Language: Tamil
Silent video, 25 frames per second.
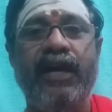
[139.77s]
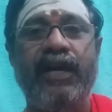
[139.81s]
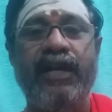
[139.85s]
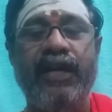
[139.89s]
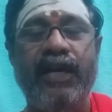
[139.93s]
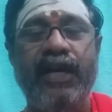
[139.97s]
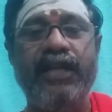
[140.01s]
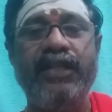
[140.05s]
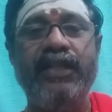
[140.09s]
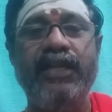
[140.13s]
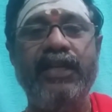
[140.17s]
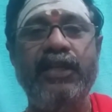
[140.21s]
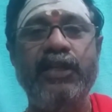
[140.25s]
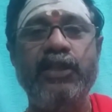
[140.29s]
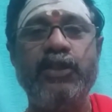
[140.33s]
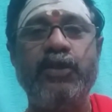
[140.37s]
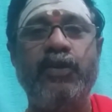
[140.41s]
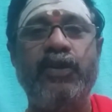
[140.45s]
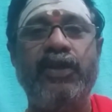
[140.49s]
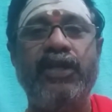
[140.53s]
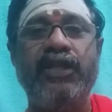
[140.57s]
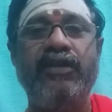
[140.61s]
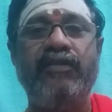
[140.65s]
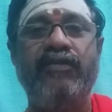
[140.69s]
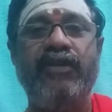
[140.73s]
அனாதைன்னு
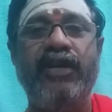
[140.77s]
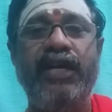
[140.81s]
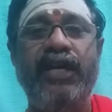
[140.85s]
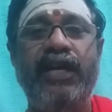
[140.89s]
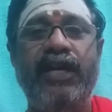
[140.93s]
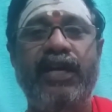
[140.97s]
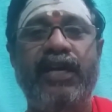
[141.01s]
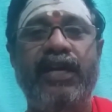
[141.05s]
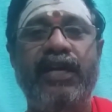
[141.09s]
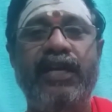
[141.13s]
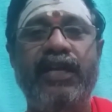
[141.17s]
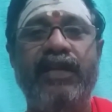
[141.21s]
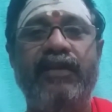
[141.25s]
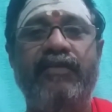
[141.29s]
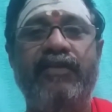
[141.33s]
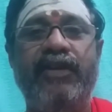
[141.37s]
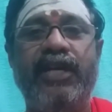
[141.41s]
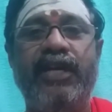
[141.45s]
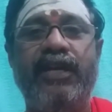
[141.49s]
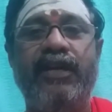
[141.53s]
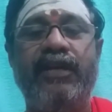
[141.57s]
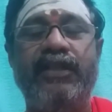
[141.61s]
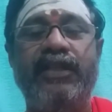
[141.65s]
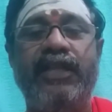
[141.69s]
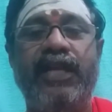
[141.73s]
சொல்கிறத விட
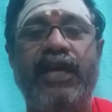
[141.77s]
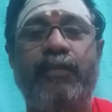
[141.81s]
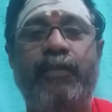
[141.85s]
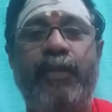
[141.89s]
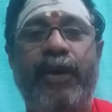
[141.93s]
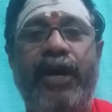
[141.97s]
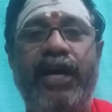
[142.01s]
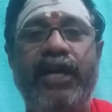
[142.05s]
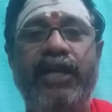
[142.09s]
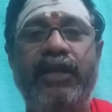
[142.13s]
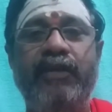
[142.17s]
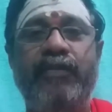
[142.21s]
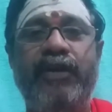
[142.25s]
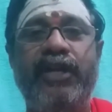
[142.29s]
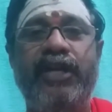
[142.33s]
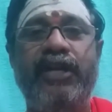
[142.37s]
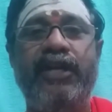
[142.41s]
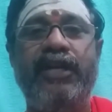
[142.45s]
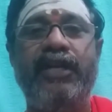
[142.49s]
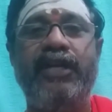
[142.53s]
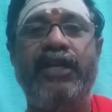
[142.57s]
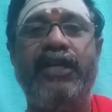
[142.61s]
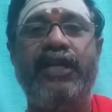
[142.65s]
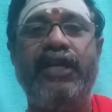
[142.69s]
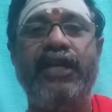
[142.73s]
இவர்கள் இந்த
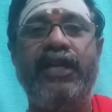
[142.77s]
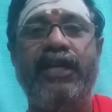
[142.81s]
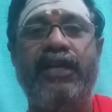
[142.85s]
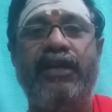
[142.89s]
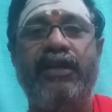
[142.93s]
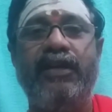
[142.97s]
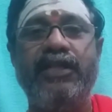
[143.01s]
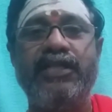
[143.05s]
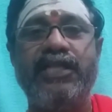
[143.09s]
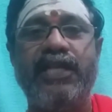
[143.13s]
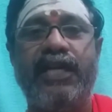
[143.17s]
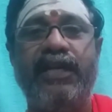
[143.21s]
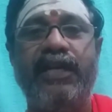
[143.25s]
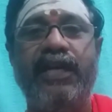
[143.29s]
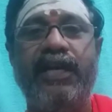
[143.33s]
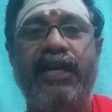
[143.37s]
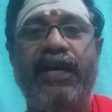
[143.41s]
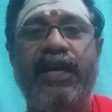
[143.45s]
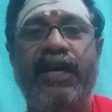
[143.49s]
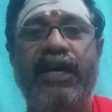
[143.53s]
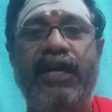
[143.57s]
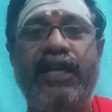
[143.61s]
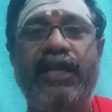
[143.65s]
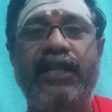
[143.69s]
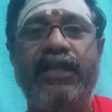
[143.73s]
பாரிமன்னனுக்கு
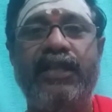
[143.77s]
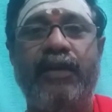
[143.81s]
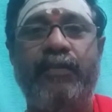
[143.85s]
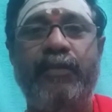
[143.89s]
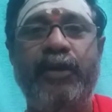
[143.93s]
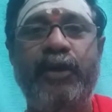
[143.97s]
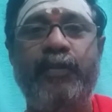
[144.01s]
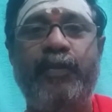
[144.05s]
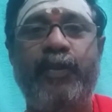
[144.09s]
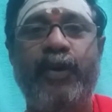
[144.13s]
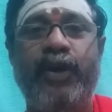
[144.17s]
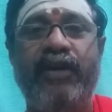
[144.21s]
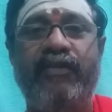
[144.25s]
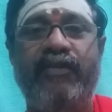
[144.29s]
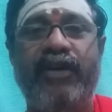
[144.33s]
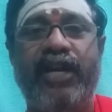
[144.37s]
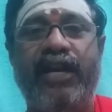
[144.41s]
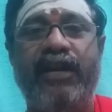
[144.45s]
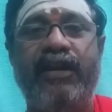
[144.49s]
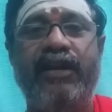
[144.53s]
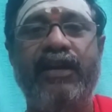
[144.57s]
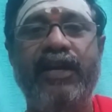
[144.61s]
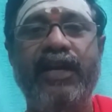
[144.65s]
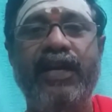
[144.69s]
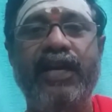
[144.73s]
சங்ககால தமிழ்
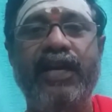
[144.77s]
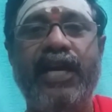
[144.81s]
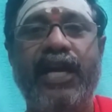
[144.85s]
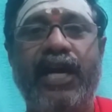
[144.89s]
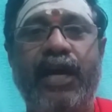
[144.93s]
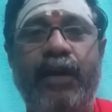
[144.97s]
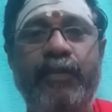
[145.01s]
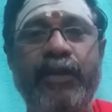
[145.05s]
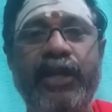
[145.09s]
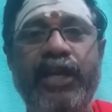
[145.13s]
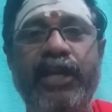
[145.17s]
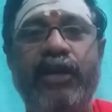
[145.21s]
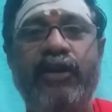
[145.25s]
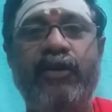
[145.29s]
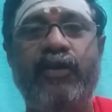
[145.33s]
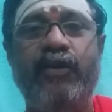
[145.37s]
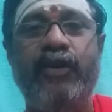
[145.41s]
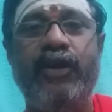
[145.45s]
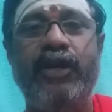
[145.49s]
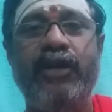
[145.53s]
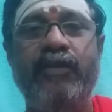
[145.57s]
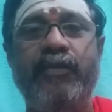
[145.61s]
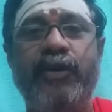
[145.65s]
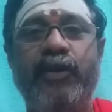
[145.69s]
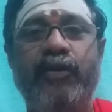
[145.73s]
புலவர்
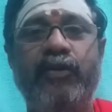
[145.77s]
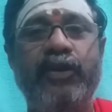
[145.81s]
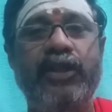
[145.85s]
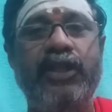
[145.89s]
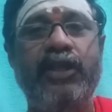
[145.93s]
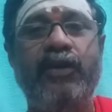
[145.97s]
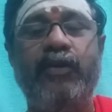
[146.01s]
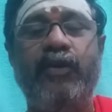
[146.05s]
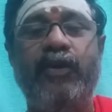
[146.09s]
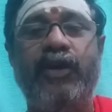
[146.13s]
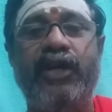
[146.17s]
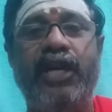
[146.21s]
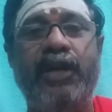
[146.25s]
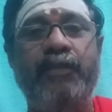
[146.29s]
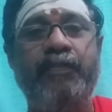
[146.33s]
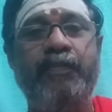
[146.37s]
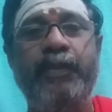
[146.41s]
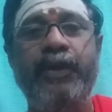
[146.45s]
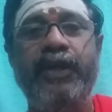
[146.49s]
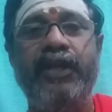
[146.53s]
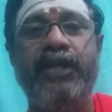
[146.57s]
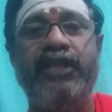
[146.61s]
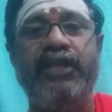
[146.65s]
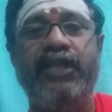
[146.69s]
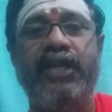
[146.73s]
கபிலரோட மிகுந்த ஒரு
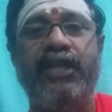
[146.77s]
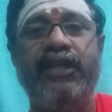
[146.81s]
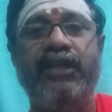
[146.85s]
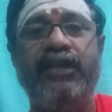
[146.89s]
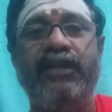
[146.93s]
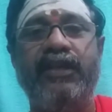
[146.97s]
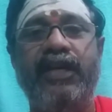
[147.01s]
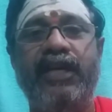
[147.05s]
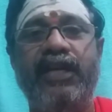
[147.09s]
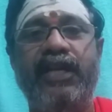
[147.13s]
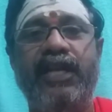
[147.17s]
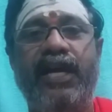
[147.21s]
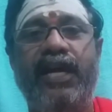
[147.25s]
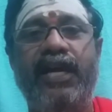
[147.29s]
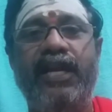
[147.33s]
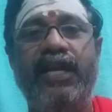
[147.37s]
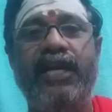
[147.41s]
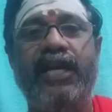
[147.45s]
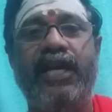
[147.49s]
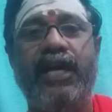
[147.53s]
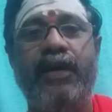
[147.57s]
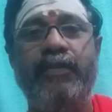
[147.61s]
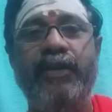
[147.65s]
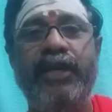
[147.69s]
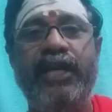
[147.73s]
நட்பு இருந்தது அதனால்
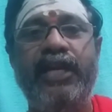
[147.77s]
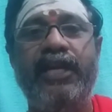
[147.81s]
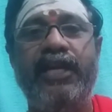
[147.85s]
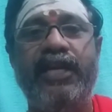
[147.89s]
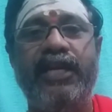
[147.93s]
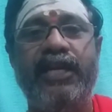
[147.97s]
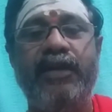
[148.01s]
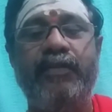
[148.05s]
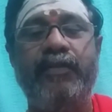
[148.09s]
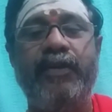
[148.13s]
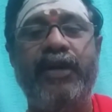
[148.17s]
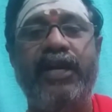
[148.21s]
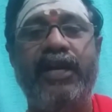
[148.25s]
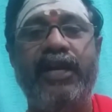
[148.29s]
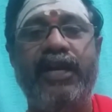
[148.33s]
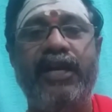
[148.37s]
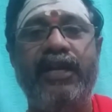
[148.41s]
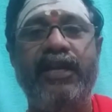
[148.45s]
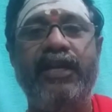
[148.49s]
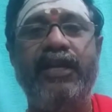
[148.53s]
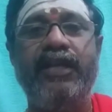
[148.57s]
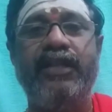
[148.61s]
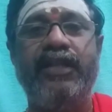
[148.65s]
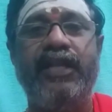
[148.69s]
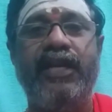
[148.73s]
கபிலர் என்ன
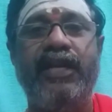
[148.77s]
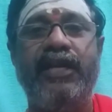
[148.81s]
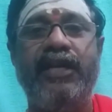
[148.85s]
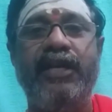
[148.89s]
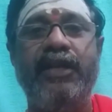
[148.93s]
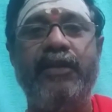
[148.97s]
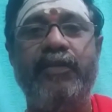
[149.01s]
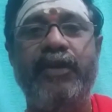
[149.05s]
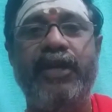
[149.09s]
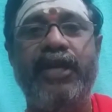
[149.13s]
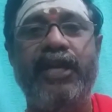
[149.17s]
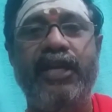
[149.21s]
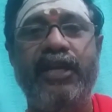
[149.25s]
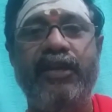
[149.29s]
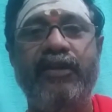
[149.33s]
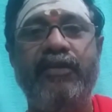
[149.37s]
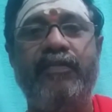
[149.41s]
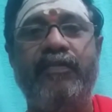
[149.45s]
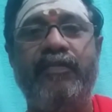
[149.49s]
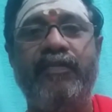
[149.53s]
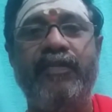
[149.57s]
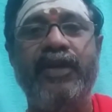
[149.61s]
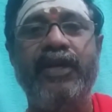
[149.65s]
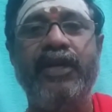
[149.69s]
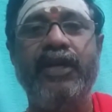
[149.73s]
பண்ணுறாரு இந்த ரெண்டு
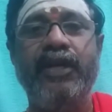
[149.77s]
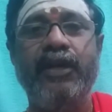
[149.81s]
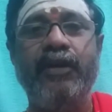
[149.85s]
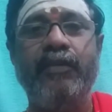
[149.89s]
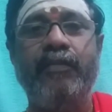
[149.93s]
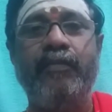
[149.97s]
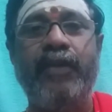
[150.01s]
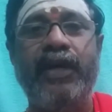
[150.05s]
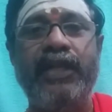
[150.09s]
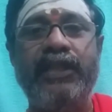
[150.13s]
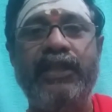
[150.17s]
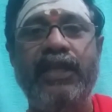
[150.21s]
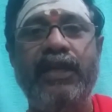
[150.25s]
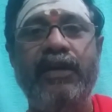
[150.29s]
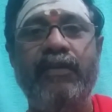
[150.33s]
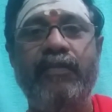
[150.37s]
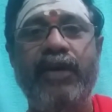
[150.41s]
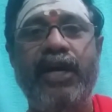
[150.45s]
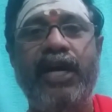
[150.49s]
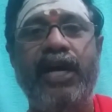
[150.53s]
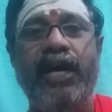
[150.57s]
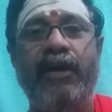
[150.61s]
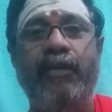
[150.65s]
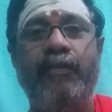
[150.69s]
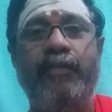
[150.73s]
பேரையும்
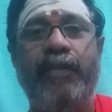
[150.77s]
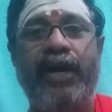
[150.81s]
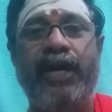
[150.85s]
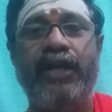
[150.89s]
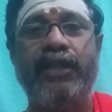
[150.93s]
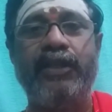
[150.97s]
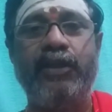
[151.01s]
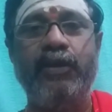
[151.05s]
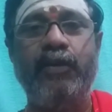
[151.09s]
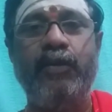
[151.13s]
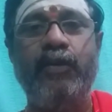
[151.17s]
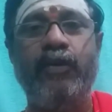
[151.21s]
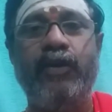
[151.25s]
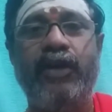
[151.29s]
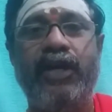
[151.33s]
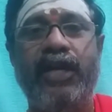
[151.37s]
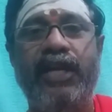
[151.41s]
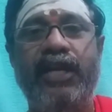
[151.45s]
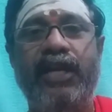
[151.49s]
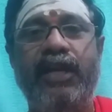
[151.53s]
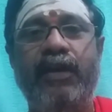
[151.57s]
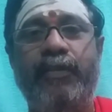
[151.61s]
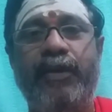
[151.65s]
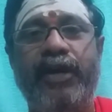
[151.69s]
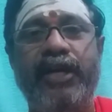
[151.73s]
பத்திரமா பார்த்து ஒரு
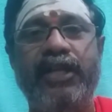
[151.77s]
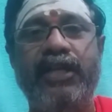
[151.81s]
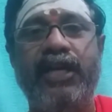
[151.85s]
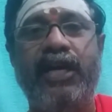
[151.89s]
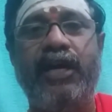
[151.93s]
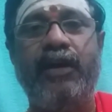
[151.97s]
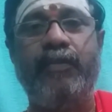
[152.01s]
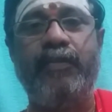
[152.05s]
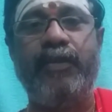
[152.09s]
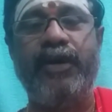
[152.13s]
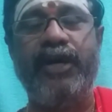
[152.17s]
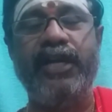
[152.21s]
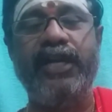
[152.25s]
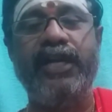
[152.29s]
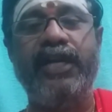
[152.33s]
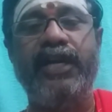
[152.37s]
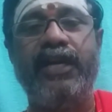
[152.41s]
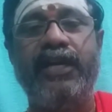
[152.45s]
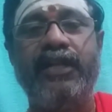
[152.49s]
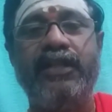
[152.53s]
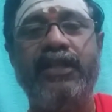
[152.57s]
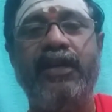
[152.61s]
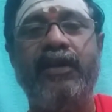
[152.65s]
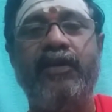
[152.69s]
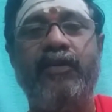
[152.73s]
நல்ல பாதுகாப்பான
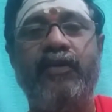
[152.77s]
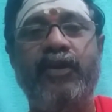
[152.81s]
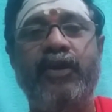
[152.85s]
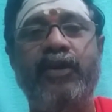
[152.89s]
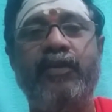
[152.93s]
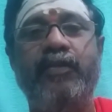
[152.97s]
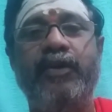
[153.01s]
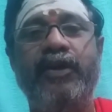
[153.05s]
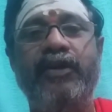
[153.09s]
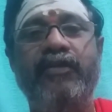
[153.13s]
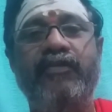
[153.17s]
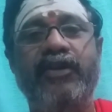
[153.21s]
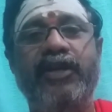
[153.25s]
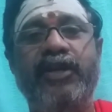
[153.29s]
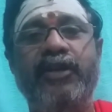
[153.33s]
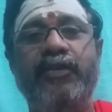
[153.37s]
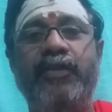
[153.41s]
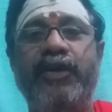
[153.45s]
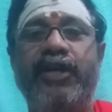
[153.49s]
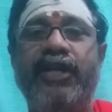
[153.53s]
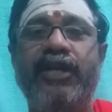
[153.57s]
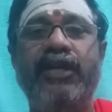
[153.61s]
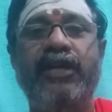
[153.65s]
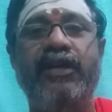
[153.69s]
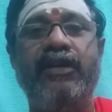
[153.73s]
இடத்துல கொண்டு போய்
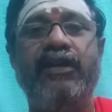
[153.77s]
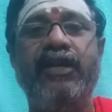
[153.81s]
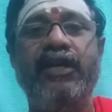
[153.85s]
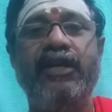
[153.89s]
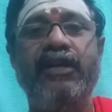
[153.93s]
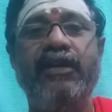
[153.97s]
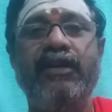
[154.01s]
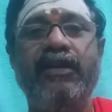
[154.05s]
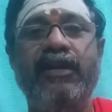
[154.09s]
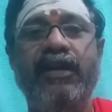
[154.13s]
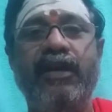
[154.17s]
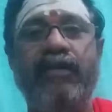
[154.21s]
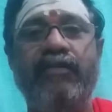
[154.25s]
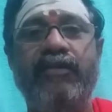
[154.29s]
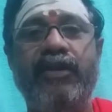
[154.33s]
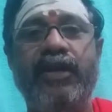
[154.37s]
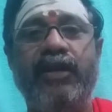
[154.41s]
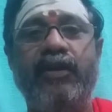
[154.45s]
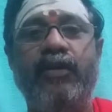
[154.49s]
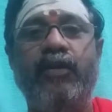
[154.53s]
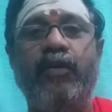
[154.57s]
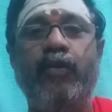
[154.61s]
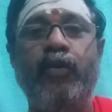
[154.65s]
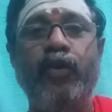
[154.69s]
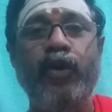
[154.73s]
விட்டுவிட்டு அவர்
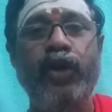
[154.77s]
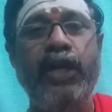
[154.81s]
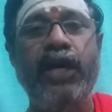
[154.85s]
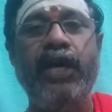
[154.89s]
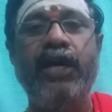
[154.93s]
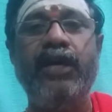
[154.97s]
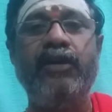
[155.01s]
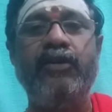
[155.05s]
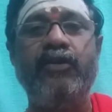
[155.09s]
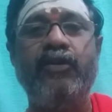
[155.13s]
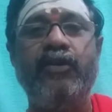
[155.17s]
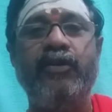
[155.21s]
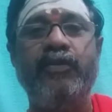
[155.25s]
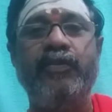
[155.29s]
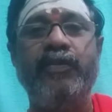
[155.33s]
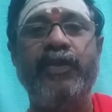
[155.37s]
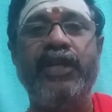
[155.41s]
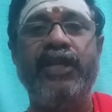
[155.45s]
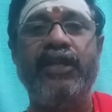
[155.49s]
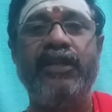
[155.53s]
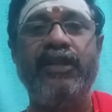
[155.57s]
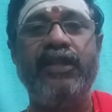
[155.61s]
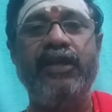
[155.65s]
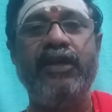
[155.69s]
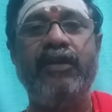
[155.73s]
உண்ணா
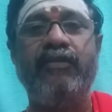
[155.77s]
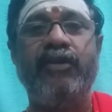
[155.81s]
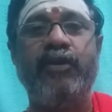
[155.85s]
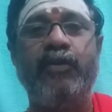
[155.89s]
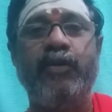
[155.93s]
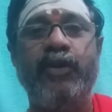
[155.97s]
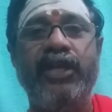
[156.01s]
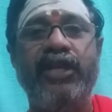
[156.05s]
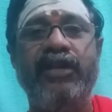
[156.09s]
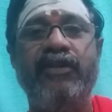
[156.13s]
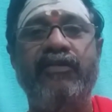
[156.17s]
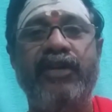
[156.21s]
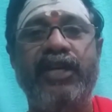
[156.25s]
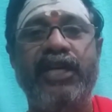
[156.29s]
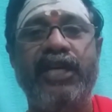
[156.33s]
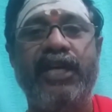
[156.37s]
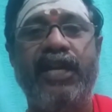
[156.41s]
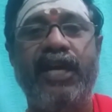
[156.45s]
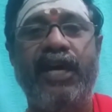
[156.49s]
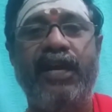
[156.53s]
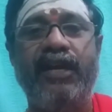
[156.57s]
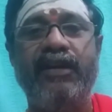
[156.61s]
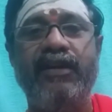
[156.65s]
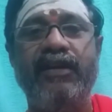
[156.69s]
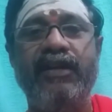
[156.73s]
நோன்பிருந்து அவர் உயிரை
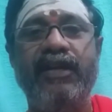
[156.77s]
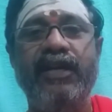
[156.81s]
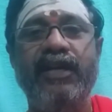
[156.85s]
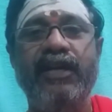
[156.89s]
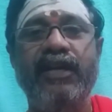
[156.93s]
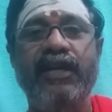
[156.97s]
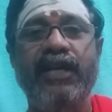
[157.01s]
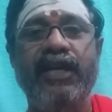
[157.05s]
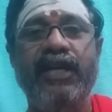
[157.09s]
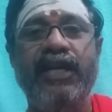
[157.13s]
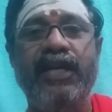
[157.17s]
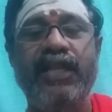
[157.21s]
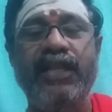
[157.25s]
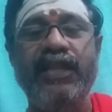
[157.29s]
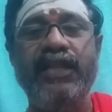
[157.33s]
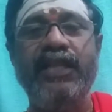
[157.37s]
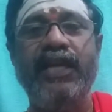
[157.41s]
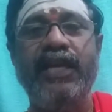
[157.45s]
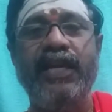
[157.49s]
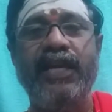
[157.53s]
விடுகிறார் இந்த